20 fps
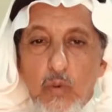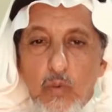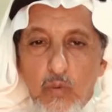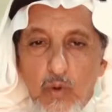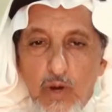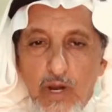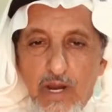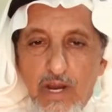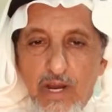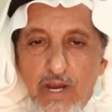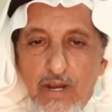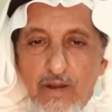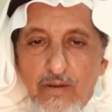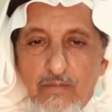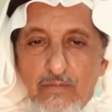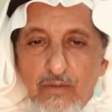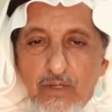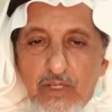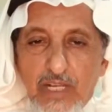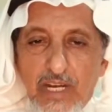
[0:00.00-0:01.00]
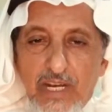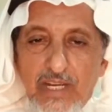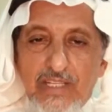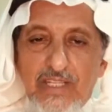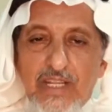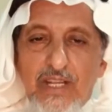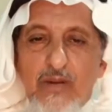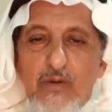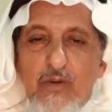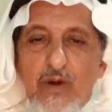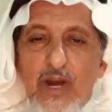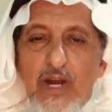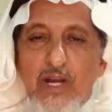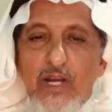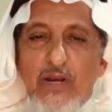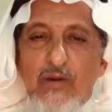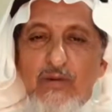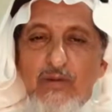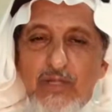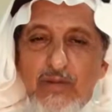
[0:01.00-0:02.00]
ومشاهدين
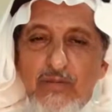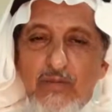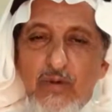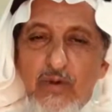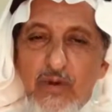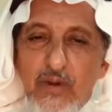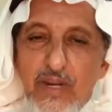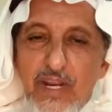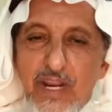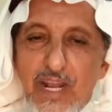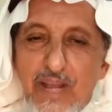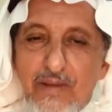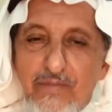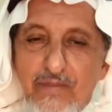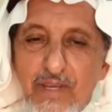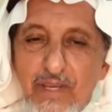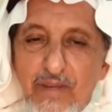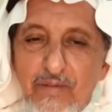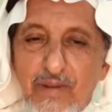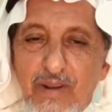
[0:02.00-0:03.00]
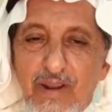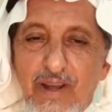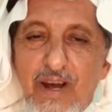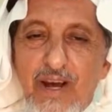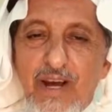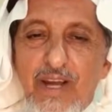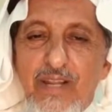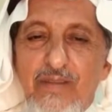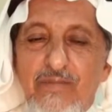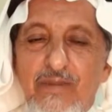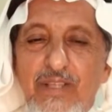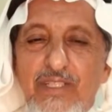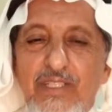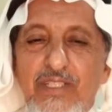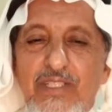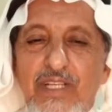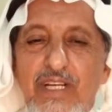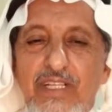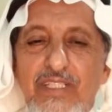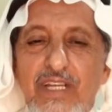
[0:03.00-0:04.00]
الواقع وجمهورنا الحبيب الغالي
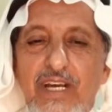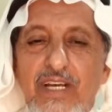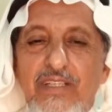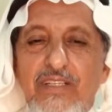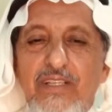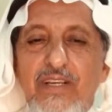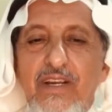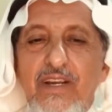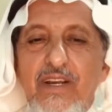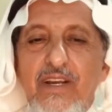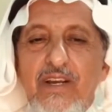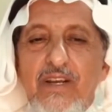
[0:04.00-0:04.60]
بعد الشاشات